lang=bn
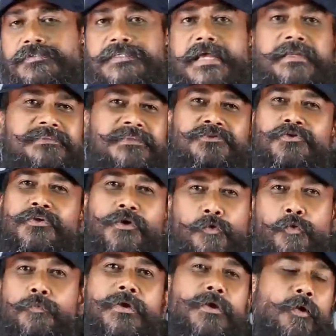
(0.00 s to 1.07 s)
চান্স আসলে
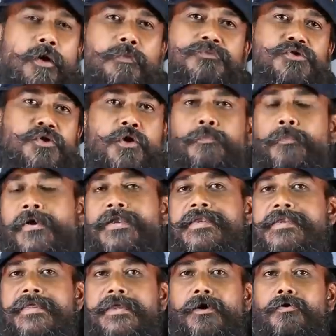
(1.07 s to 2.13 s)
খুবই কম ছয় পয়েন্ট
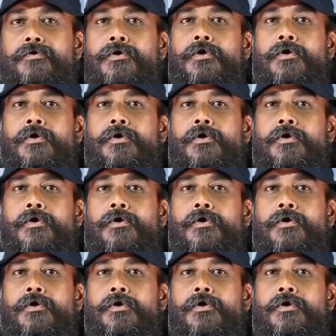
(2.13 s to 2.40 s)
নিয়েও